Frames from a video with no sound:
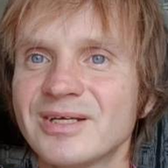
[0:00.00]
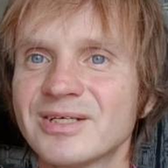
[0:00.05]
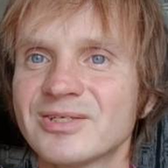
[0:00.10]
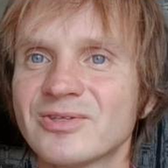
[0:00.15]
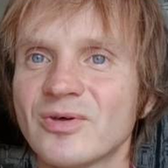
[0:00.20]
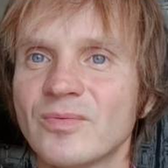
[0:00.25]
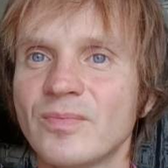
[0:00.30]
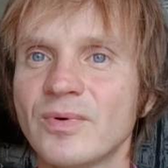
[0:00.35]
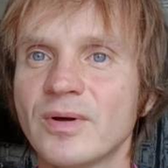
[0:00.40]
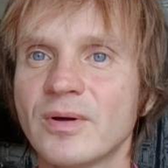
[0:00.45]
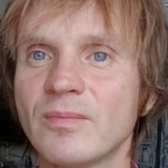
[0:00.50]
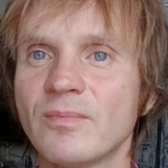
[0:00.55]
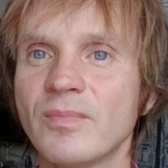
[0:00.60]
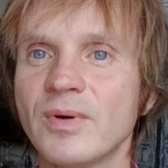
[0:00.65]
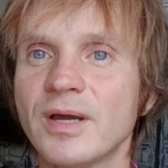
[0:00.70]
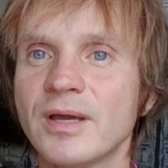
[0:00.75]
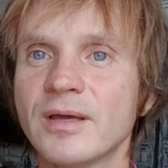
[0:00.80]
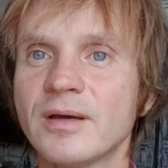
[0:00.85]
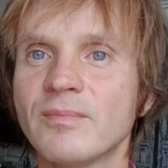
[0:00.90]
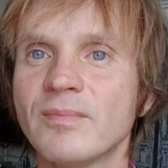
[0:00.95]
чтобы
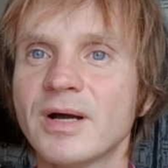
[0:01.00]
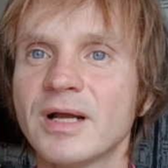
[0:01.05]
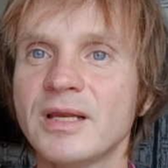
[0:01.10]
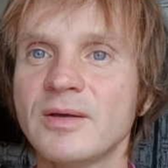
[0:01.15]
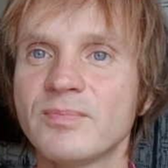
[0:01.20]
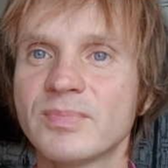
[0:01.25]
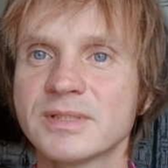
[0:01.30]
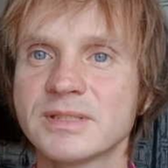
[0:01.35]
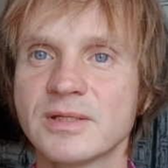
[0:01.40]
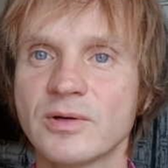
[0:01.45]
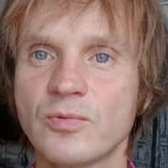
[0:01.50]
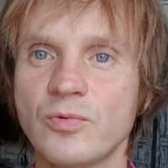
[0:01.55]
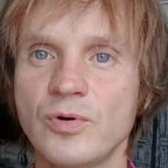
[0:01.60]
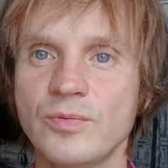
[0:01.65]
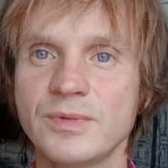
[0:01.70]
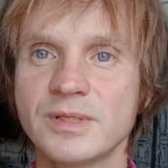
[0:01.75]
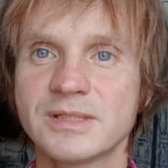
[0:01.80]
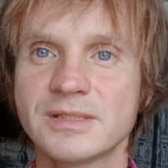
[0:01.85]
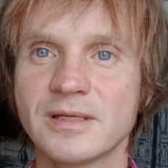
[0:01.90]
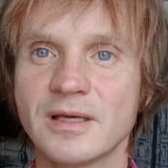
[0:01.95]
мы могли
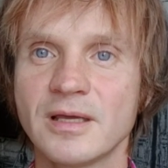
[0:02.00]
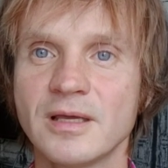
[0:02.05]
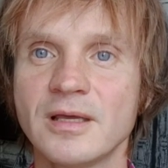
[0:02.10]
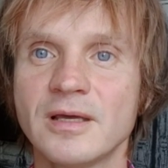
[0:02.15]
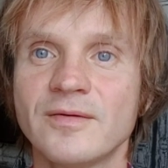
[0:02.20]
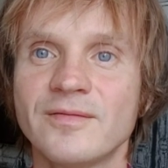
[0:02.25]
познакомиться.